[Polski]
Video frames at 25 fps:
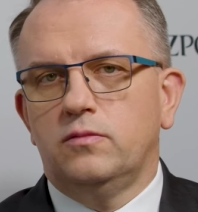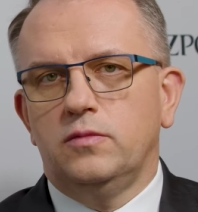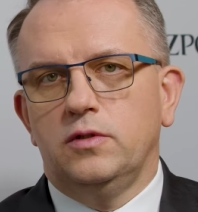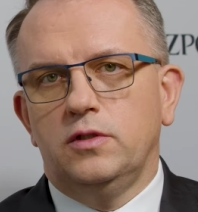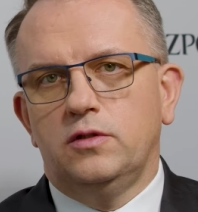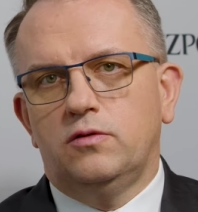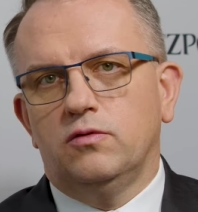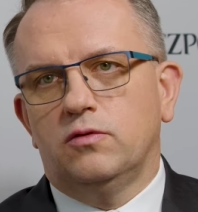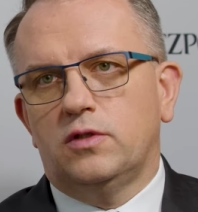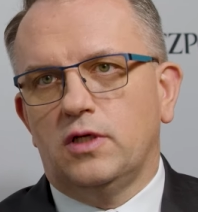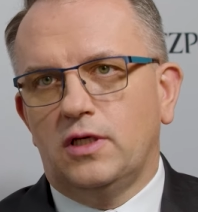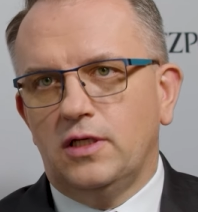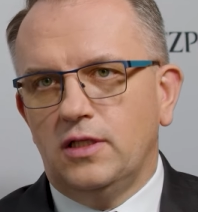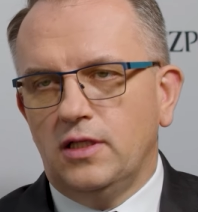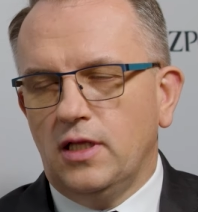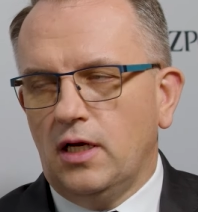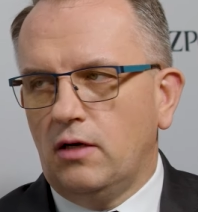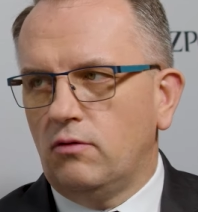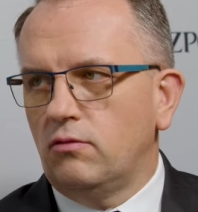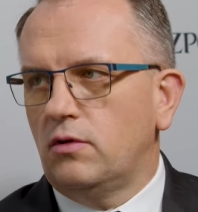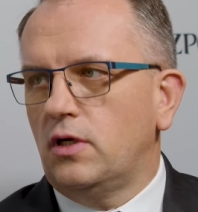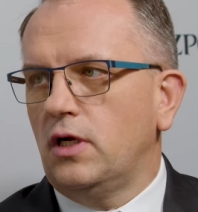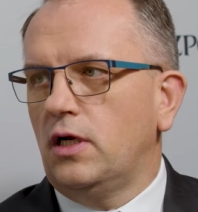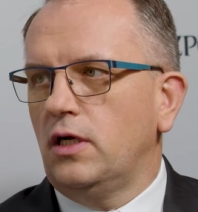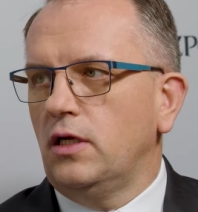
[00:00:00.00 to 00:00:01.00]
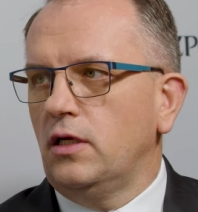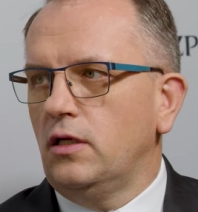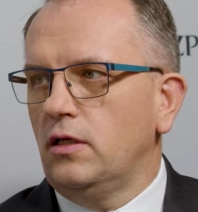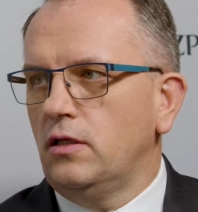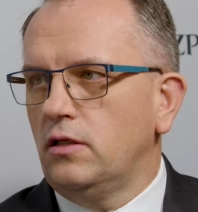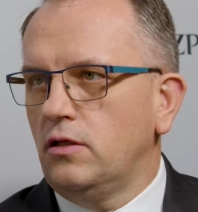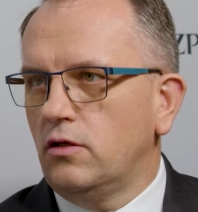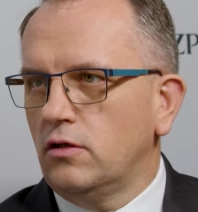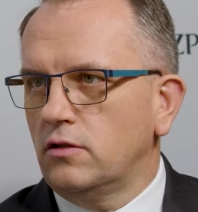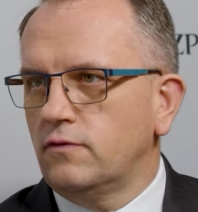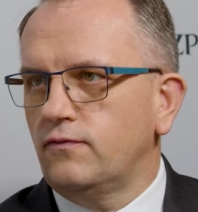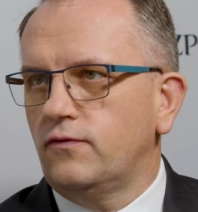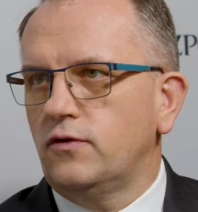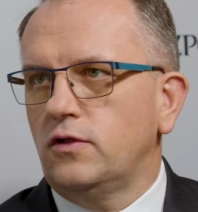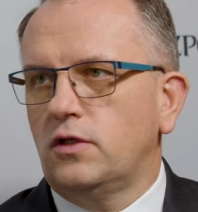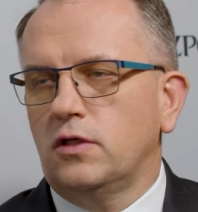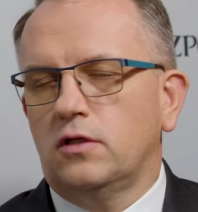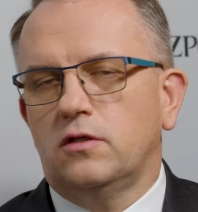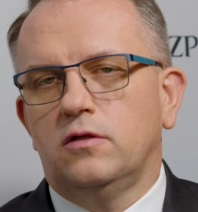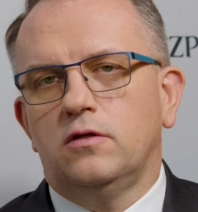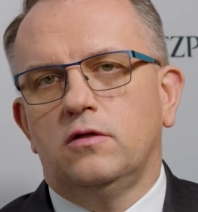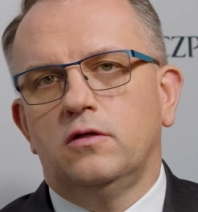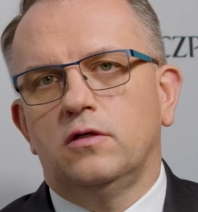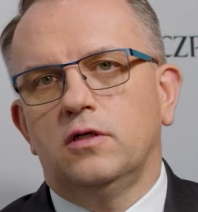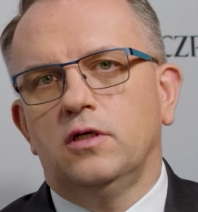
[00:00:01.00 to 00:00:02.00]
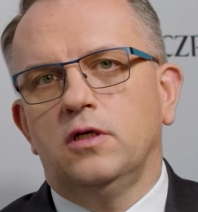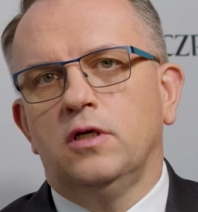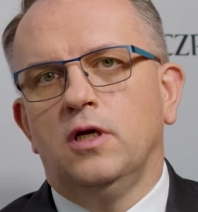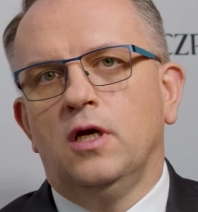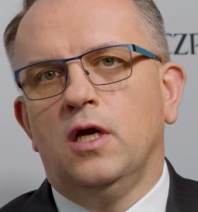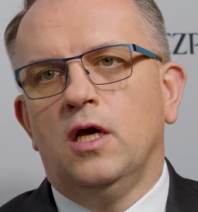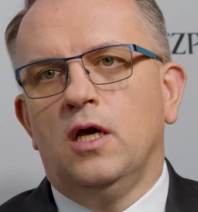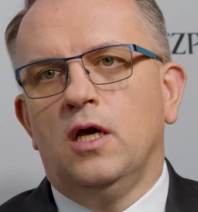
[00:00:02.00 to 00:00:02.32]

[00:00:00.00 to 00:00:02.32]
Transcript: i tutaj nauka i, i, rozwój technologii